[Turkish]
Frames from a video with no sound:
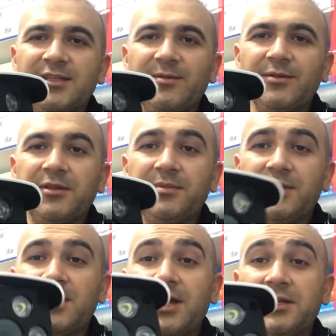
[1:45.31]
zamanda bir
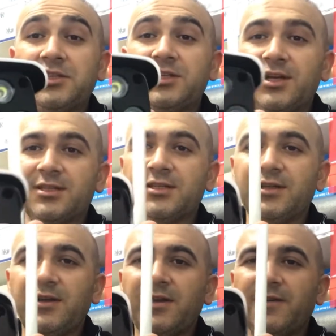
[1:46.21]
kayıt cihazı
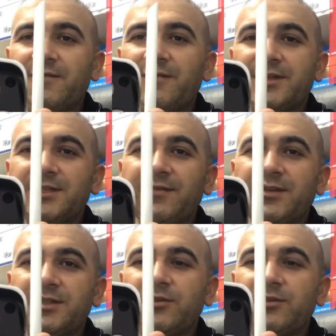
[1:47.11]
vazifesi